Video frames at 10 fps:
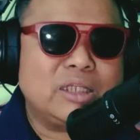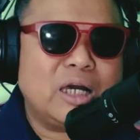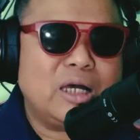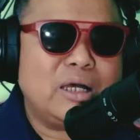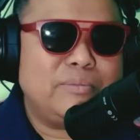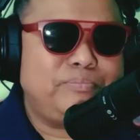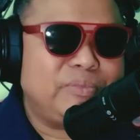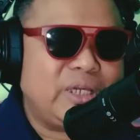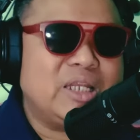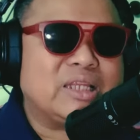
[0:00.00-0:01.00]
uh,
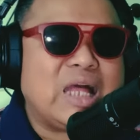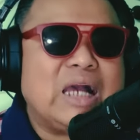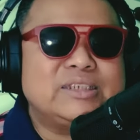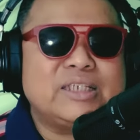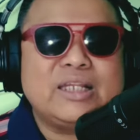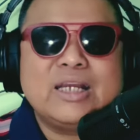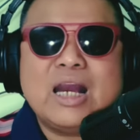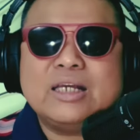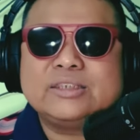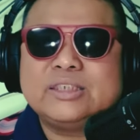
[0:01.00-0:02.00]
inatasan nga
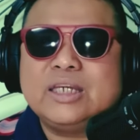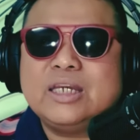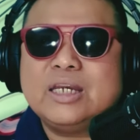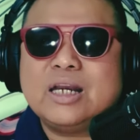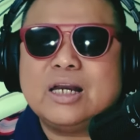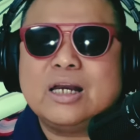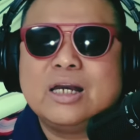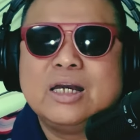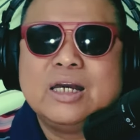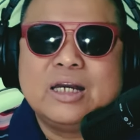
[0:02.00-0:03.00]
si uh,
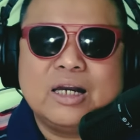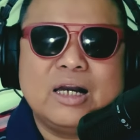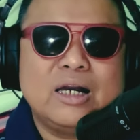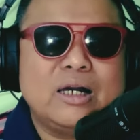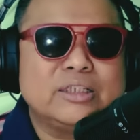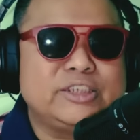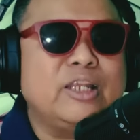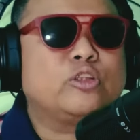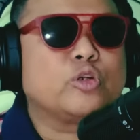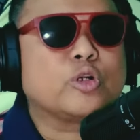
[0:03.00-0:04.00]
uh,
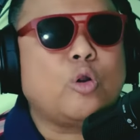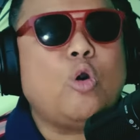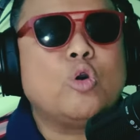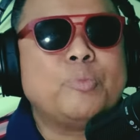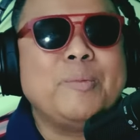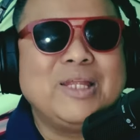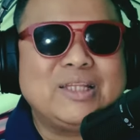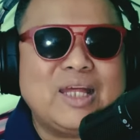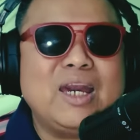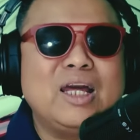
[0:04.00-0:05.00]
Senator Coco
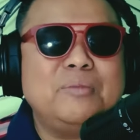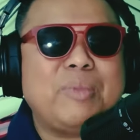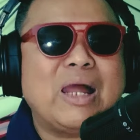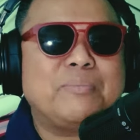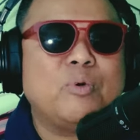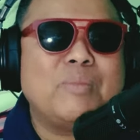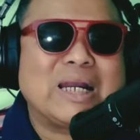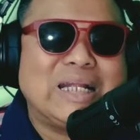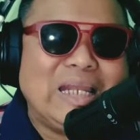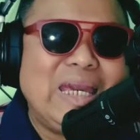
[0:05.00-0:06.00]
Pimentel para po
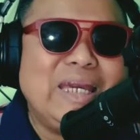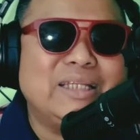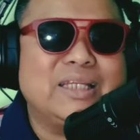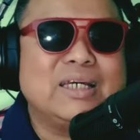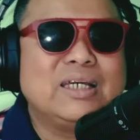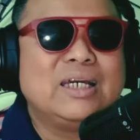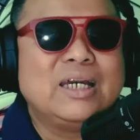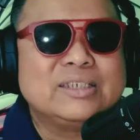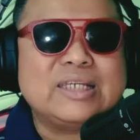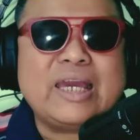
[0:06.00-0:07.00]
mag-lead
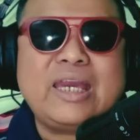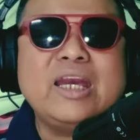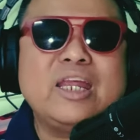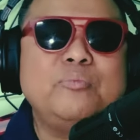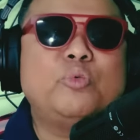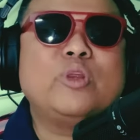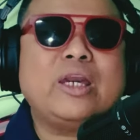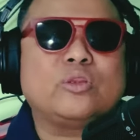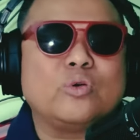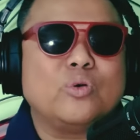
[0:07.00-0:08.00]
sa hearing po na
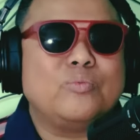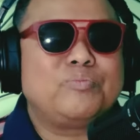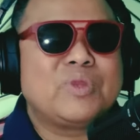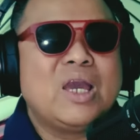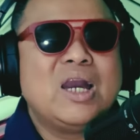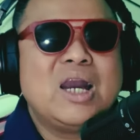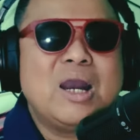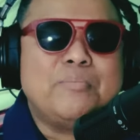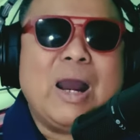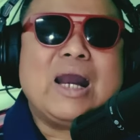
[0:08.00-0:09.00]
ito.
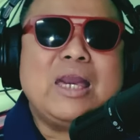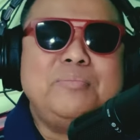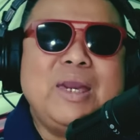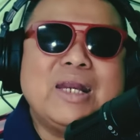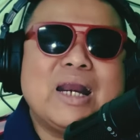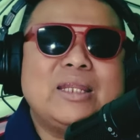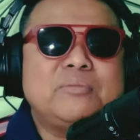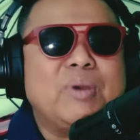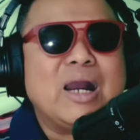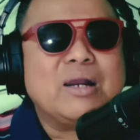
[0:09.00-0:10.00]
Mga kaibigan at
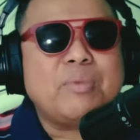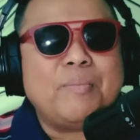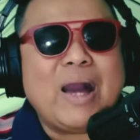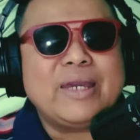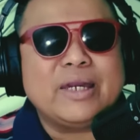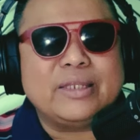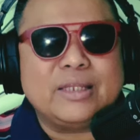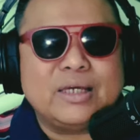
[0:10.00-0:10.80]
mga kababayan,